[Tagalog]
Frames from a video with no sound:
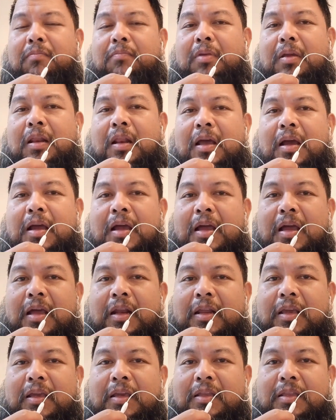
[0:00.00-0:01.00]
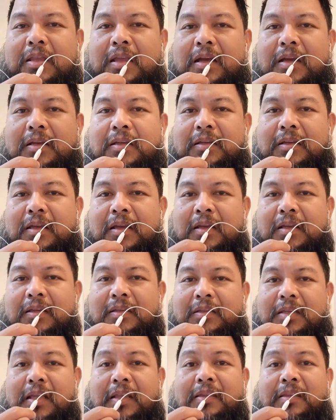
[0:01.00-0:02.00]
bilang hari ng uh,
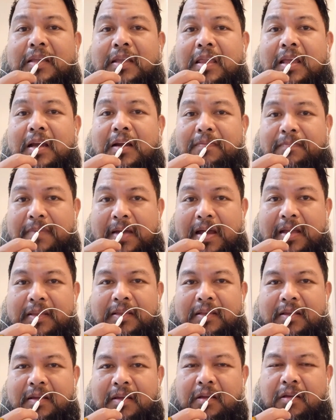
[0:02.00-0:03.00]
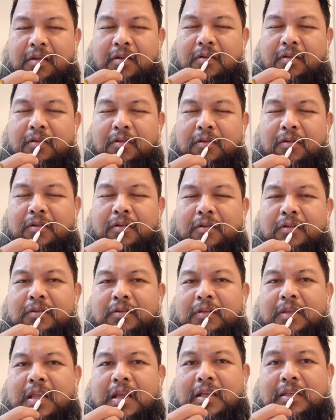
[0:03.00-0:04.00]
santinakpan
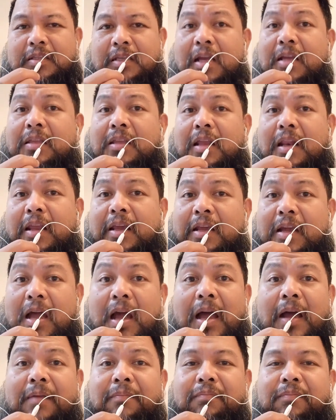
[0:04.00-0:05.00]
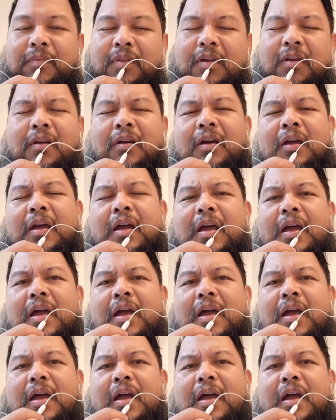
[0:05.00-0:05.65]
o ng sangnilikha, no?